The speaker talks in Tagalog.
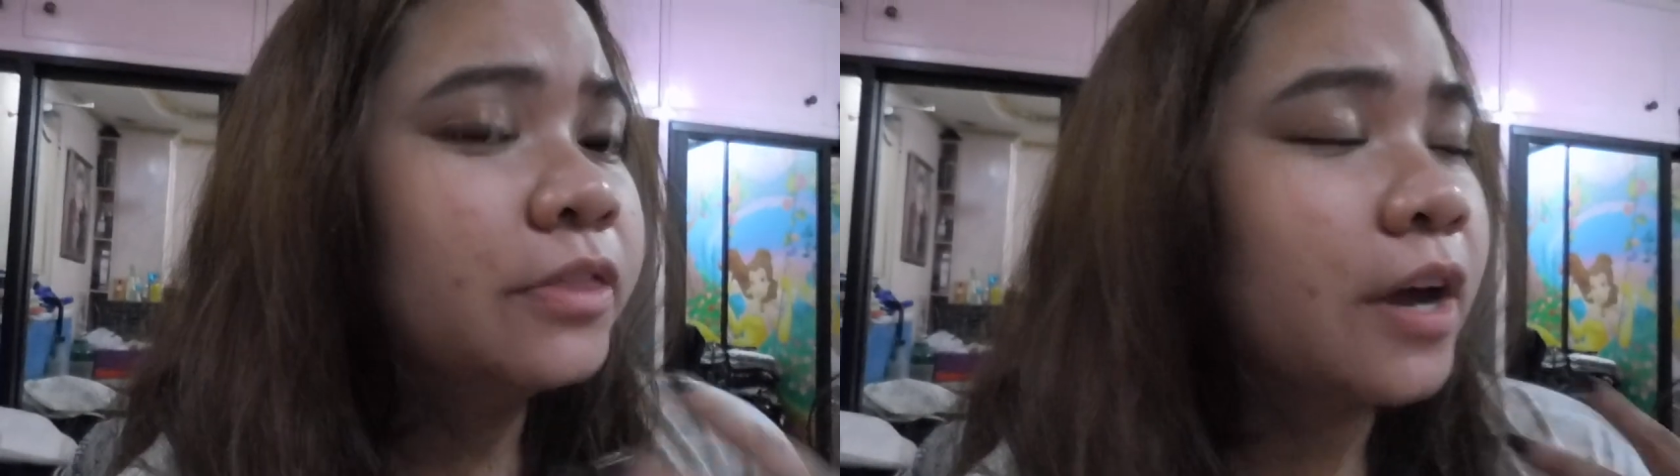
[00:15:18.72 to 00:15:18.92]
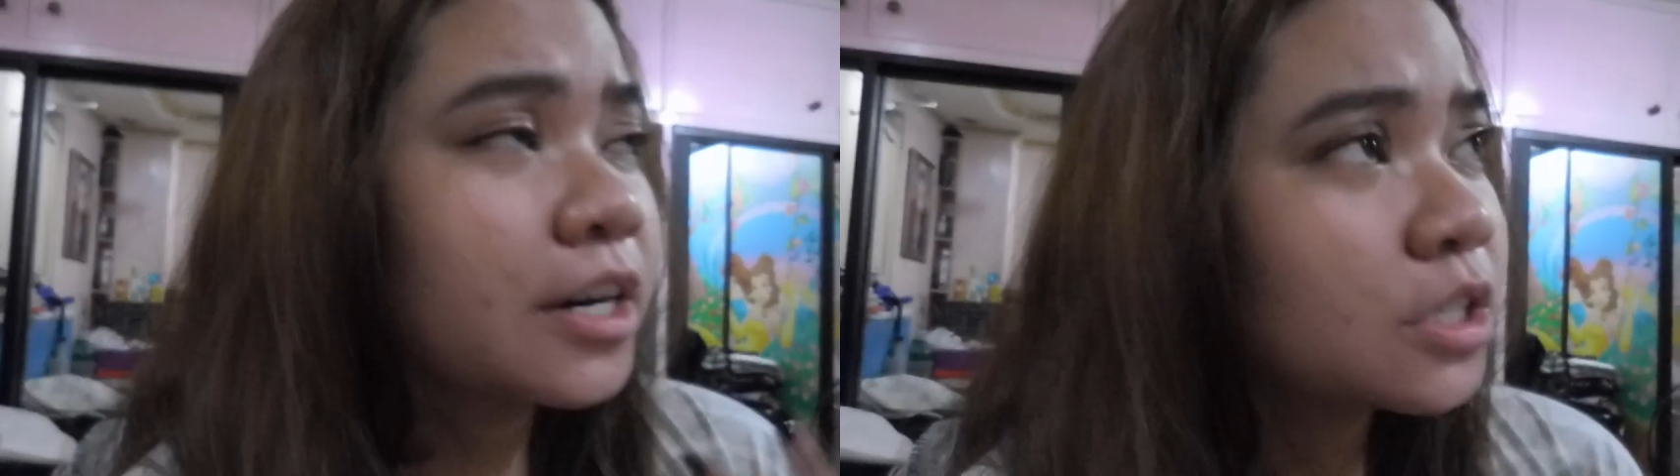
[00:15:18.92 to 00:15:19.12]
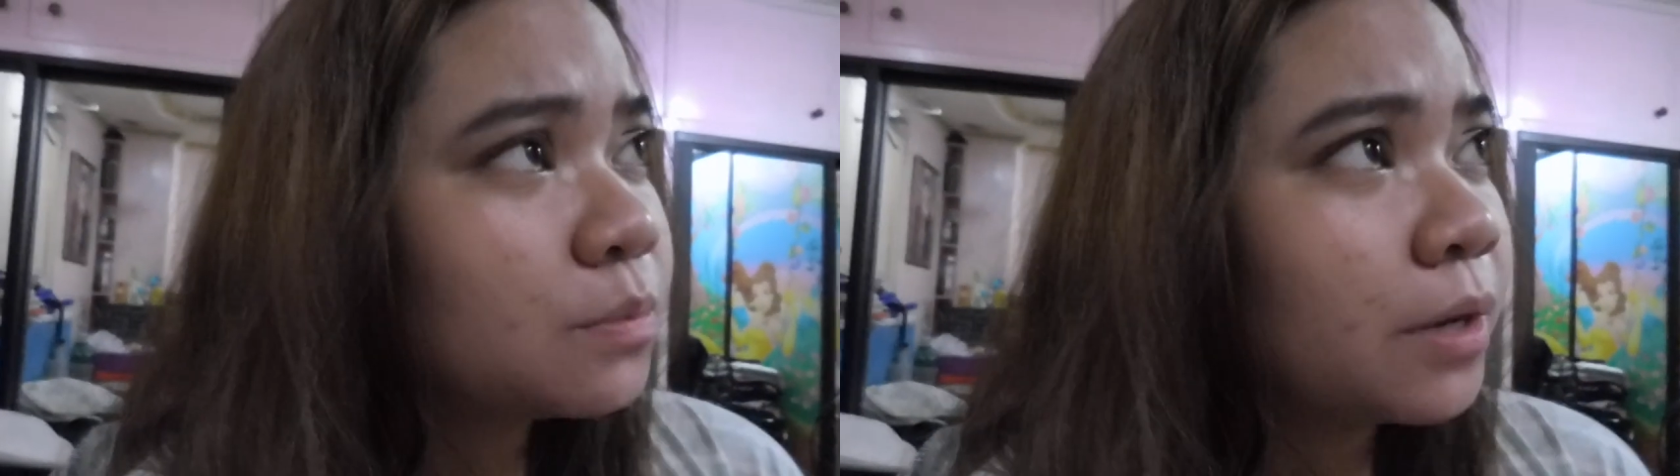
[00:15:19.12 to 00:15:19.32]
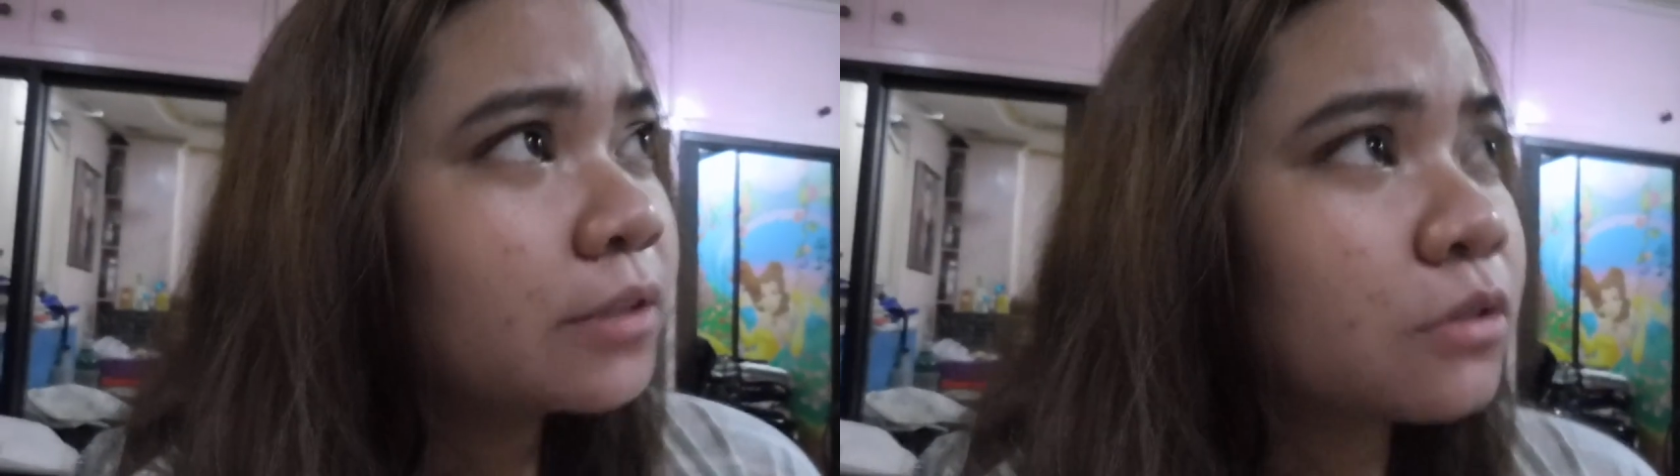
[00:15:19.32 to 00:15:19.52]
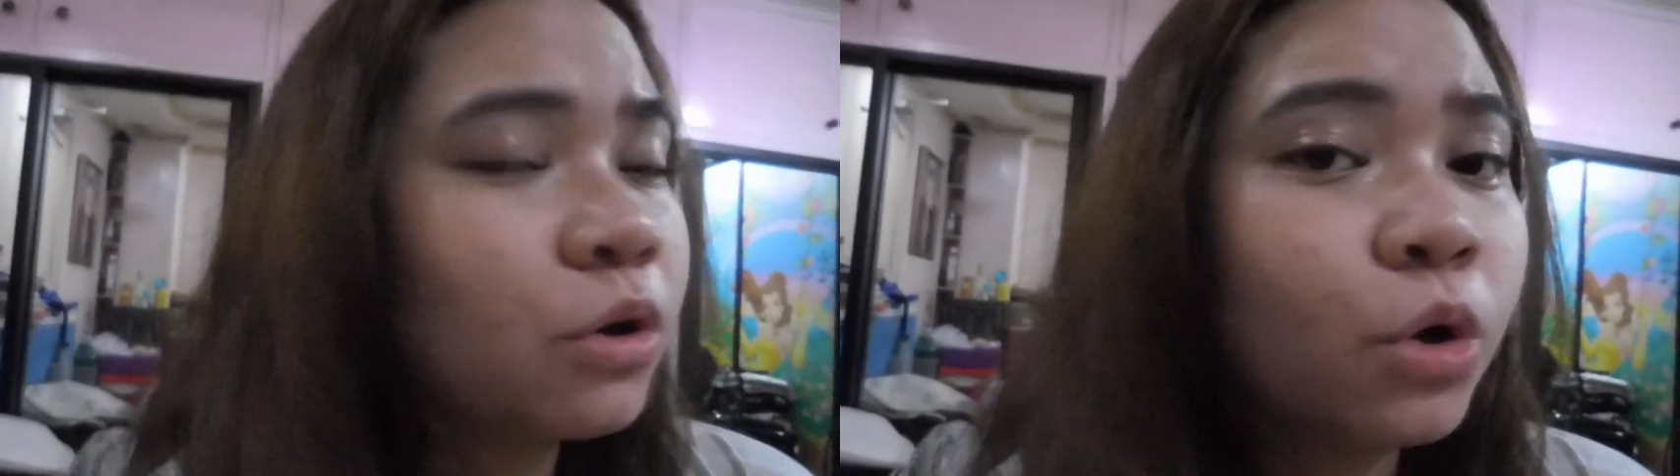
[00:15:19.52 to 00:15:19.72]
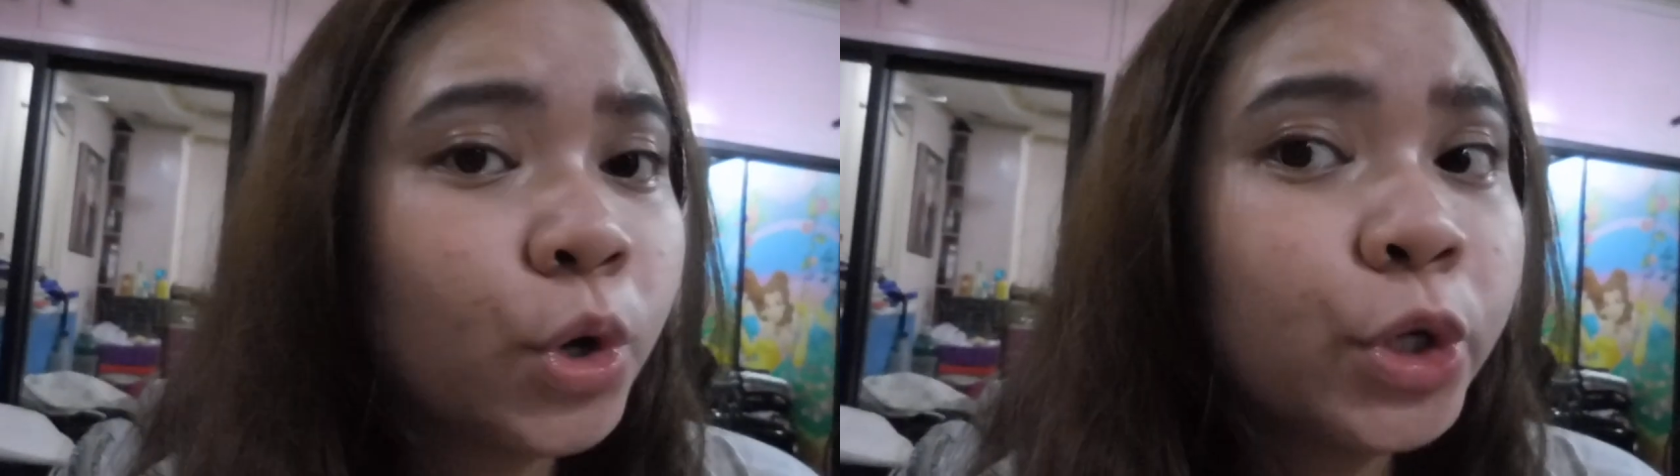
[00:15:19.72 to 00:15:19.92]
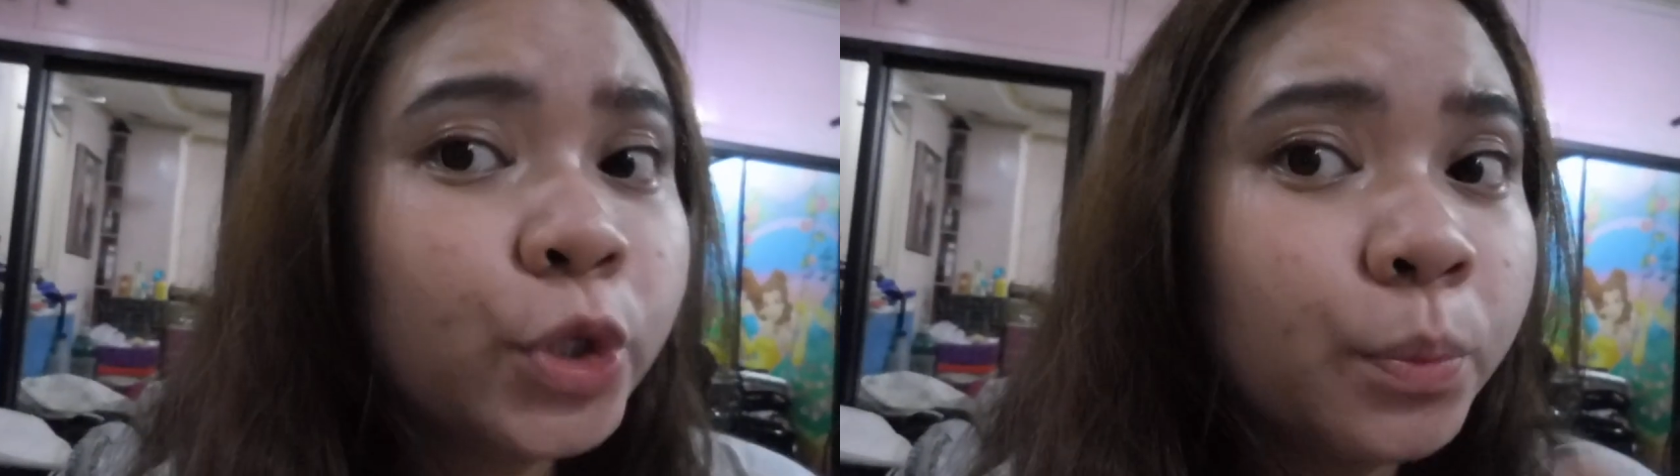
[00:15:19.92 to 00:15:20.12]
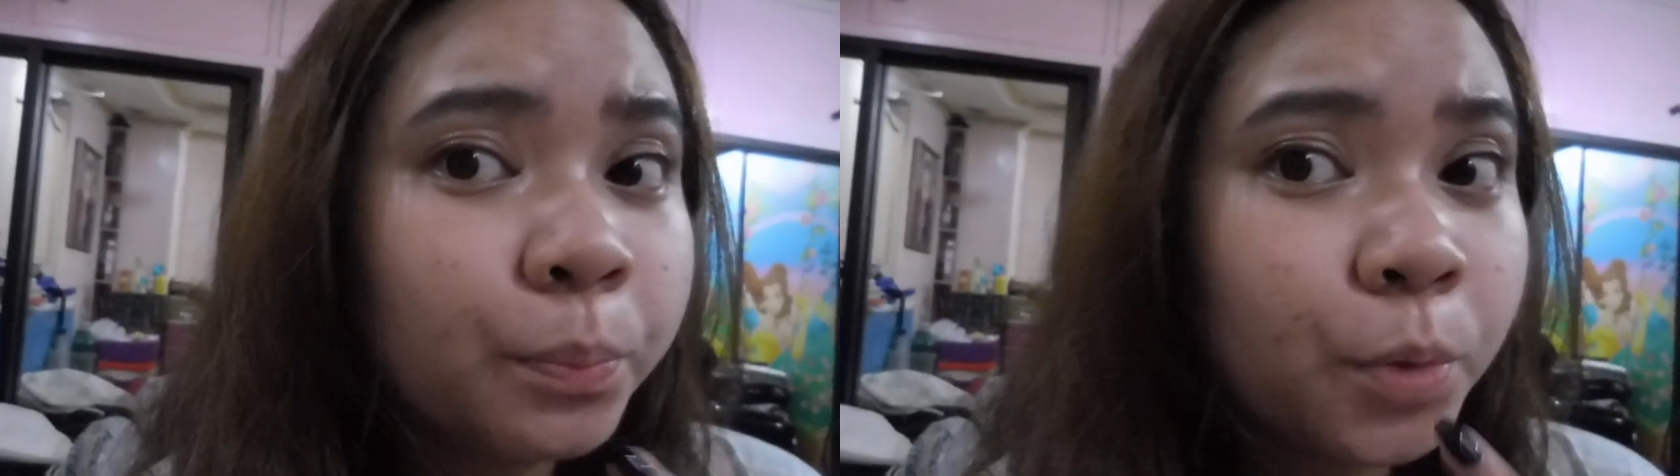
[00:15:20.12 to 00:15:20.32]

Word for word: dark spots ko or yung